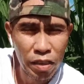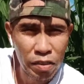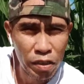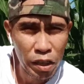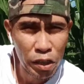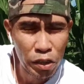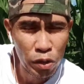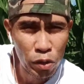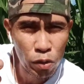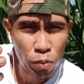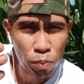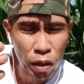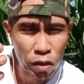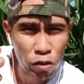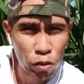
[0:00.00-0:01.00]
sa
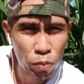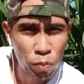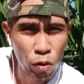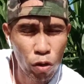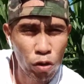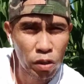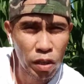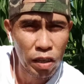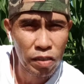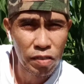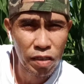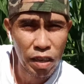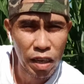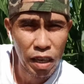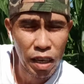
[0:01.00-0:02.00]
inyong pagsuporta
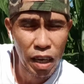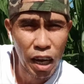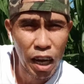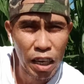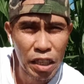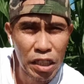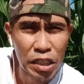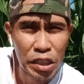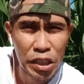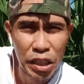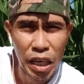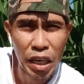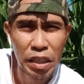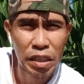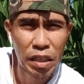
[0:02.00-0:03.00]
sa aking
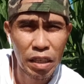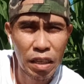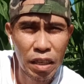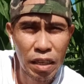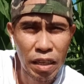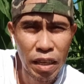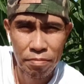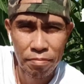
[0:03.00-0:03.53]
channel.